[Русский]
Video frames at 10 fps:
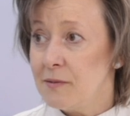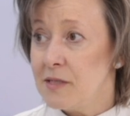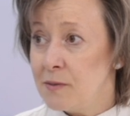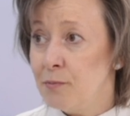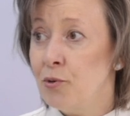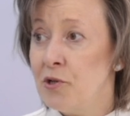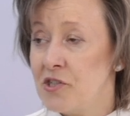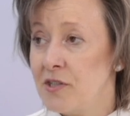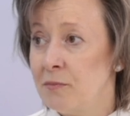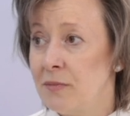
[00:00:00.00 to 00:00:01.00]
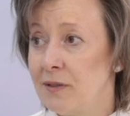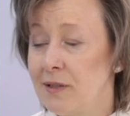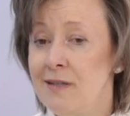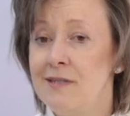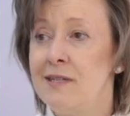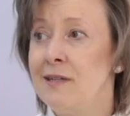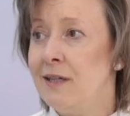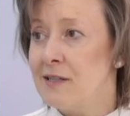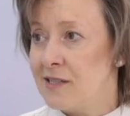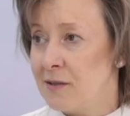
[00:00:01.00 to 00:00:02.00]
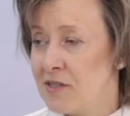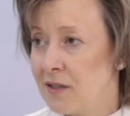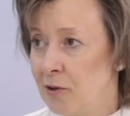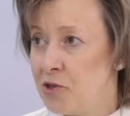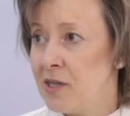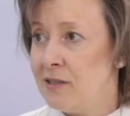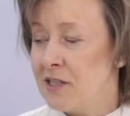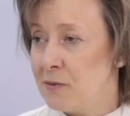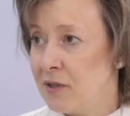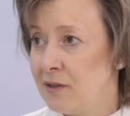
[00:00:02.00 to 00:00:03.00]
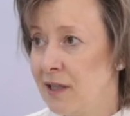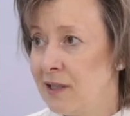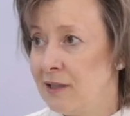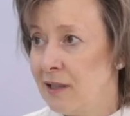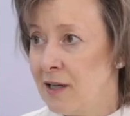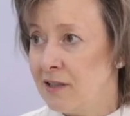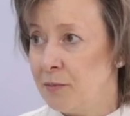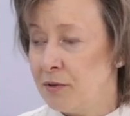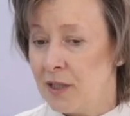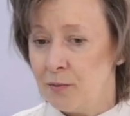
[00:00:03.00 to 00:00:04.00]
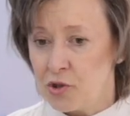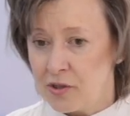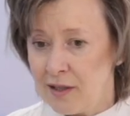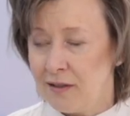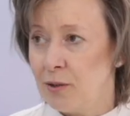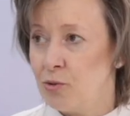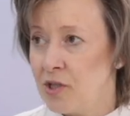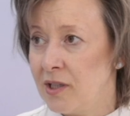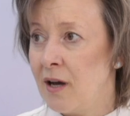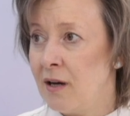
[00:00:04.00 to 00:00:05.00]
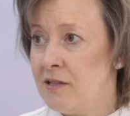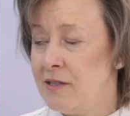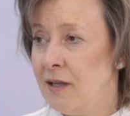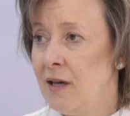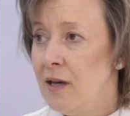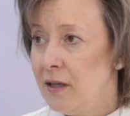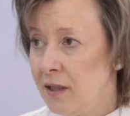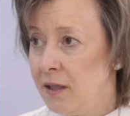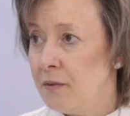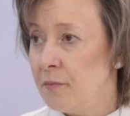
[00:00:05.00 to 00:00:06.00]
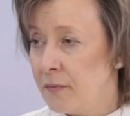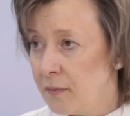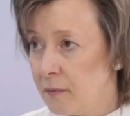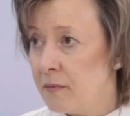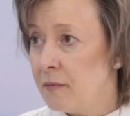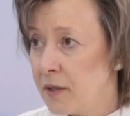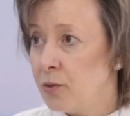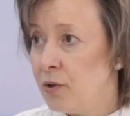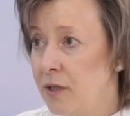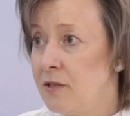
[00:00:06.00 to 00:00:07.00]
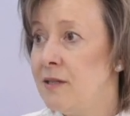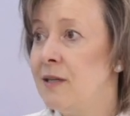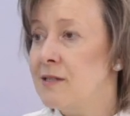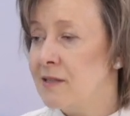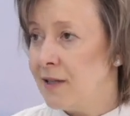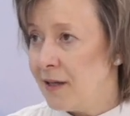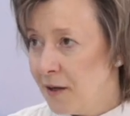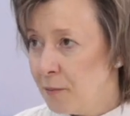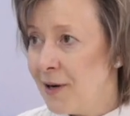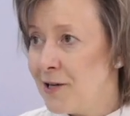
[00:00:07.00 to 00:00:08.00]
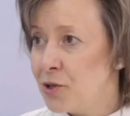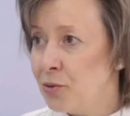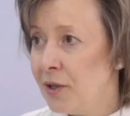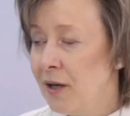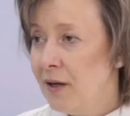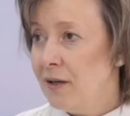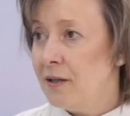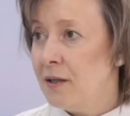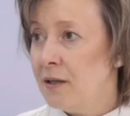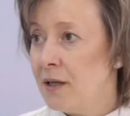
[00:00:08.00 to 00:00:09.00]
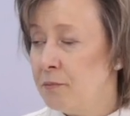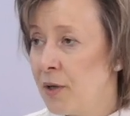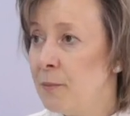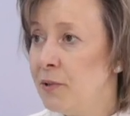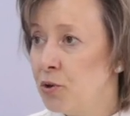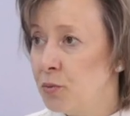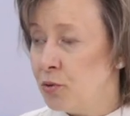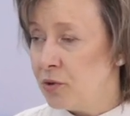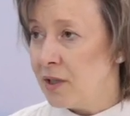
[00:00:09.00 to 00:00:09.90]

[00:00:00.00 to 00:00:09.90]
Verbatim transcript: с большим интересом заключать экспортные контракты, потому что это уже гарантия и такой интересной, большой э, по объему